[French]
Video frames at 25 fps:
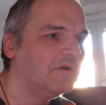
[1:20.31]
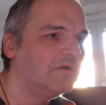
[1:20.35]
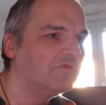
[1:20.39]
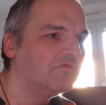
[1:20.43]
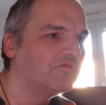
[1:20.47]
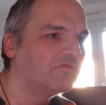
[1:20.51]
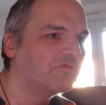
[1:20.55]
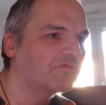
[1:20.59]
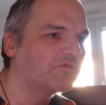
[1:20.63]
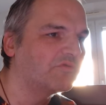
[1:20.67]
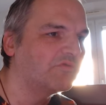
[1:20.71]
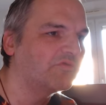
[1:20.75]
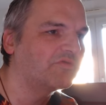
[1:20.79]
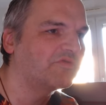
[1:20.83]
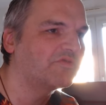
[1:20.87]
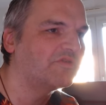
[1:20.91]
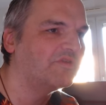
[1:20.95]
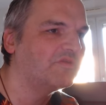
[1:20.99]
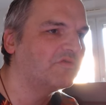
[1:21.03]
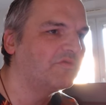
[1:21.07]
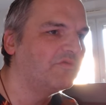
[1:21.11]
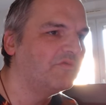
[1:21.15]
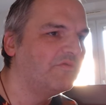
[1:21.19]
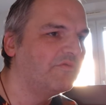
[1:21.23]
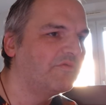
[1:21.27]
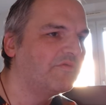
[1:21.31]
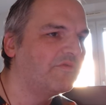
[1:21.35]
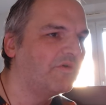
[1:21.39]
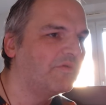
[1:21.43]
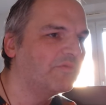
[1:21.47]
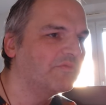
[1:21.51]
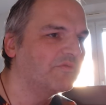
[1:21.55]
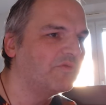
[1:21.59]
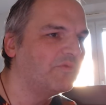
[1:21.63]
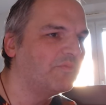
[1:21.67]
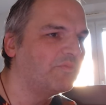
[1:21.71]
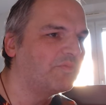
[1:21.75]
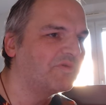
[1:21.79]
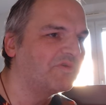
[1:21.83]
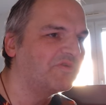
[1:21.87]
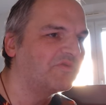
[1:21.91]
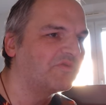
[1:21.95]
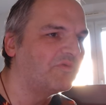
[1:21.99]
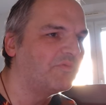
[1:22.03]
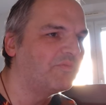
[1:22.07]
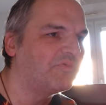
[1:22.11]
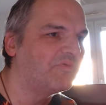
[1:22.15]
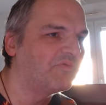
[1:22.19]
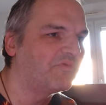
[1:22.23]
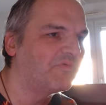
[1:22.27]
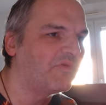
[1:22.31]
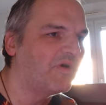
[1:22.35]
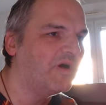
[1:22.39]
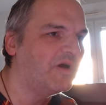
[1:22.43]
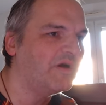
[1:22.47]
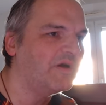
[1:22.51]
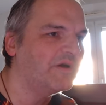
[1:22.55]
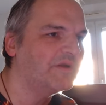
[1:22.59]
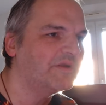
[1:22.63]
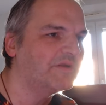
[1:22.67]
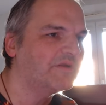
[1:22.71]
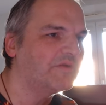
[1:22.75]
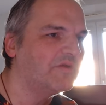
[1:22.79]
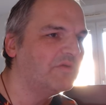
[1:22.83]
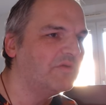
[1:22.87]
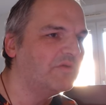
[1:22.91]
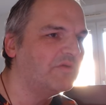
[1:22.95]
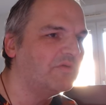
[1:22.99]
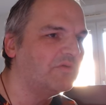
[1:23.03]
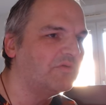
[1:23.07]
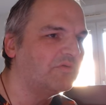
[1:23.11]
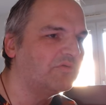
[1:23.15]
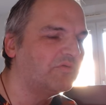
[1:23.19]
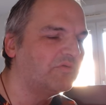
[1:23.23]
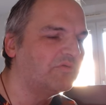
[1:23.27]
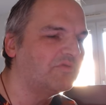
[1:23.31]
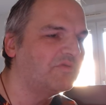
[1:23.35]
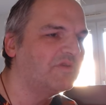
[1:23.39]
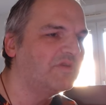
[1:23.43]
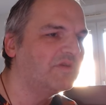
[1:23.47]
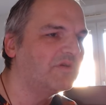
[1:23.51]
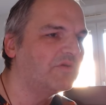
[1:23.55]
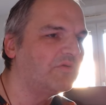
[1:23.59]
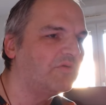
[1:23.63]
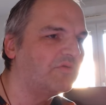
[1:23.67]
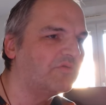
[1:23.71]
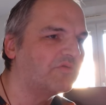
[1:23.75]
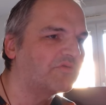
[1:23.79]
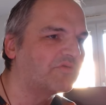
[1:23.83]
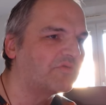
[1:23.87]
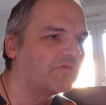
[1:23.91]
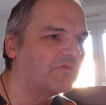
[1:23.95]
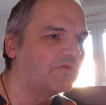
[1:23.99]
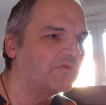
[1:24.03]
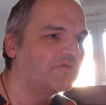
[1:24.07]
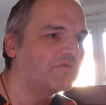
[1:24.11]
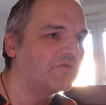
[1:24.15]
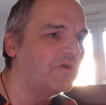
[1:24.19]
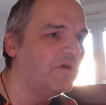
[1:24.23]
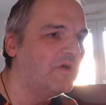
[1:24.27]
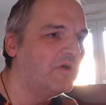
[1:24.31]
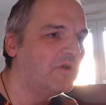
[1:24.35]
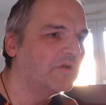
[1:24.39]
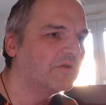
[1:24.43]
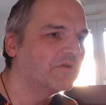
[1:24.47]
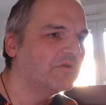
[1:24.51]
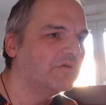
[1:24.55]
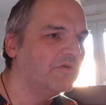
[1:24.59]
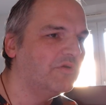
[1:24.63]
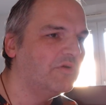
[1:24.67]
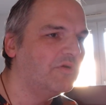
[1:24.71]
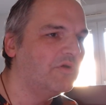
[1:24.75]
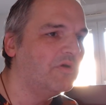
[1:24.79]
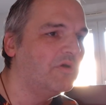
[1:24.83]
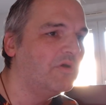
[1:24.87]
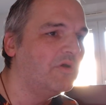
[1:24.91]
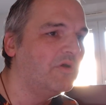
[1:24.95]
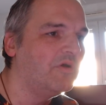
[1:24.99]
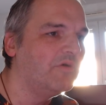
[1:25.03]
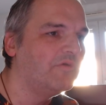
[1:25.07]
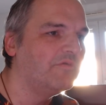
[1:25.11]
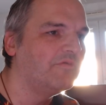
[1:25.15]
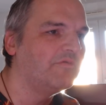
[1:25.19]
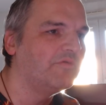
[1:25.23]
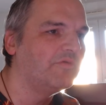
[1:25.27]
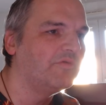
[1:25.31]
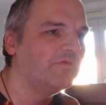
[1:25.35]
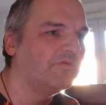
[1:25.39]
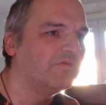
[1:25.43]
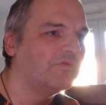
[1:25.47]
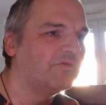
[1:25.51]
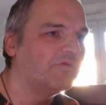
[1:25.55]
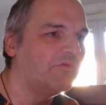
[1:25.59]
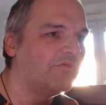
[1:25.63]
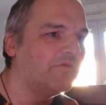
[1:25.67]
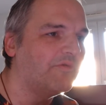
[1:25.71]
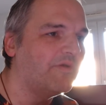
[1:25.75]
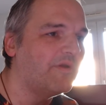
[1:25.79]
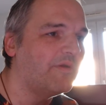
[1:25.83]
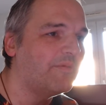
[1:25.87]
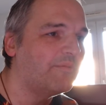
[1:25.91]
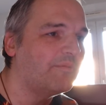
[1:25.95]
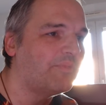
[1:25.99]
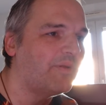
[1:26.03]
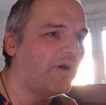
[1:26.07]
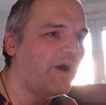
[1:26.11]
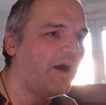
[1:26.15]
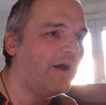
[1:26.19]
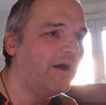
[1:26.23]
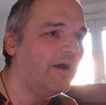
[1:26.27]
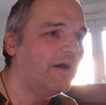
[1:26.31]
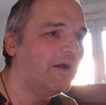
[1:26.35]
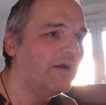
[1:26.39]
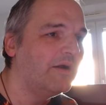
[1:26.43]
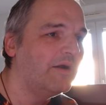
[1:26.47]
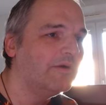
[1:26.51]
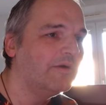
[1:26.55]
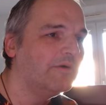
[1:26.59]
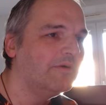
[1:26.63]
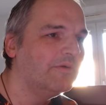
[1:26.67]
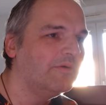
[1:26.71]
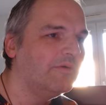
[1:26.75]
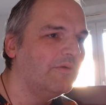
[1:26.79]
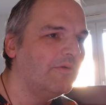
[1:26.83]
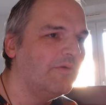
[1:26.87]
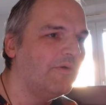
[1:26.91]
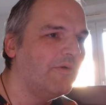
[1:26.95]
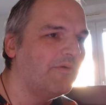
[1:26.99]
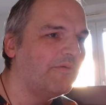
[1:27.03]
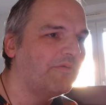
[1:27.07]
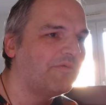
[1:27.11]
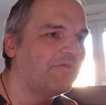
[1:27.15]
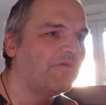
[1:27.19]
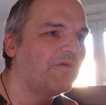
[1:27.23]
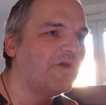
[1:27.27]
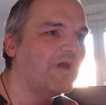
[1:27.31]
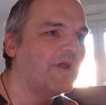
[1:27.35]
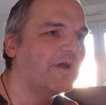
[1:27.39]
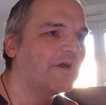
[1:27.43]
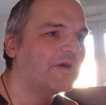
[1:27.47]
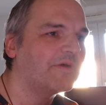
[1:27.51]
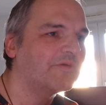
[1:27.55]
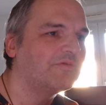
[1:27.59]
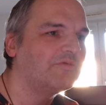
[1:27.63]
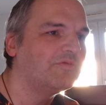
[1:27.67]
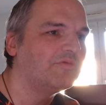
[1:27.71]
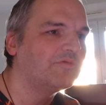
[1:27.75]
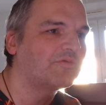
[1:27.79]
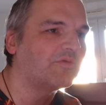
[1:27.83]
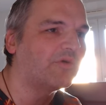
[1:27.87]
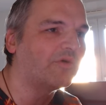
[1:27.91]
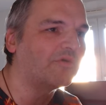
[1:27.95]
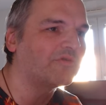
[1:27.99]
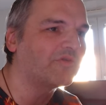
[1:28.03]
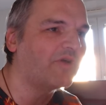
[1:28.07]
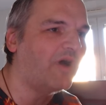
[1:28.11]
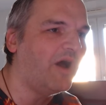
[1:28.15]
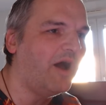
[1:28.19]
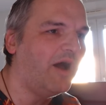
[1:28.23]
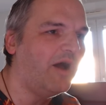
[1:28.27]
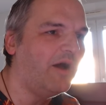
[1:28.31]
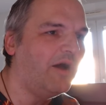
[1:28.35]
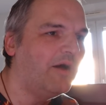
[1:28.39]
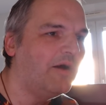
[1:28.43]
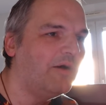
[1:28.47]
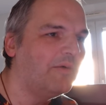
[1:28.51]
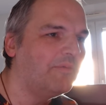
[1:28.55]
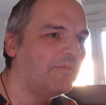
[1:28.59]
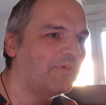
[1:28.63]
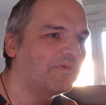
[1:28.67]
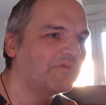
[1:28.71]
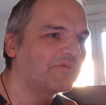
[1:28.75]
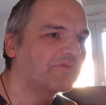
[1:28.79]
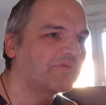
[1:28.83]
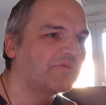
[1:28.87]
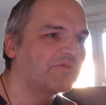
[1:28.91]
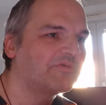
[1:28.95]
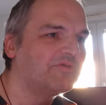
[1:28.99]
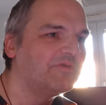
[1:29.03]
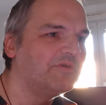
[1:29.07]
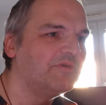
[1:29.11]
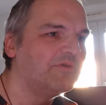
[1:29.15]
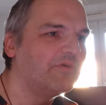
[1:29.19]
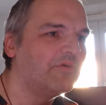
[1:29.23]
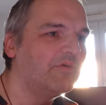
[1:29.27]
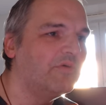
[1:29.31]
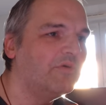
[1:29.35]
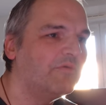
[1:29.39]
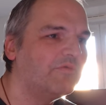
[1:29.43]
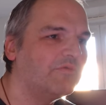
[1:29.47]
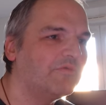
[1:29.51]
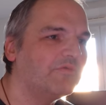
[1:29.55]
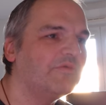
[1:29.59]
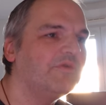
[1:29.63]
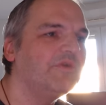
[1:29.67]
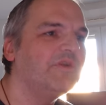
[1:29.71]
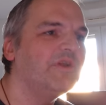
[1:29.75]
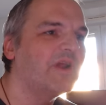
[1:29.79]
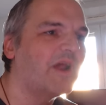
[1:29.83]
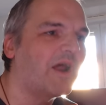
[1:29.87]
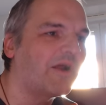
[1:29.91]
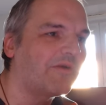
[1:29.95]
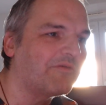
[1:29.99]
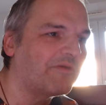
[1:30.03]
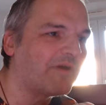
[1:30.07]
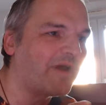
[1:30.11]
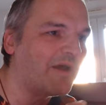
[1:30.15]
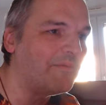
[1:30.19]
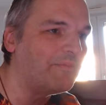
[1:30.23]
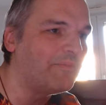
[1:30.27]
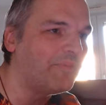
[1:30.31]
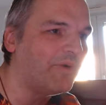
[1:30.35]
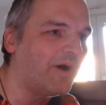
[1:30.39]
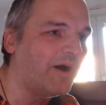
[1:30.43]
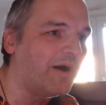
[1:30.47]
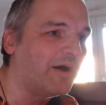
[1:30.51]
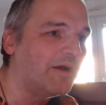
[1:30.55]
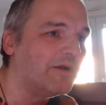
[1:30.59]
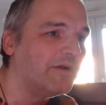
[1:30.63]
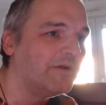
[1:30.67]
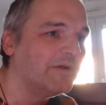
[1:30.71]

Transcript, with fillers: Je trouve que c'est une forme de prise de pouvoir et de, dire aux autres que vous ne devez pas euh, faire du tantra parce que sinon vous n'y arriverez pas.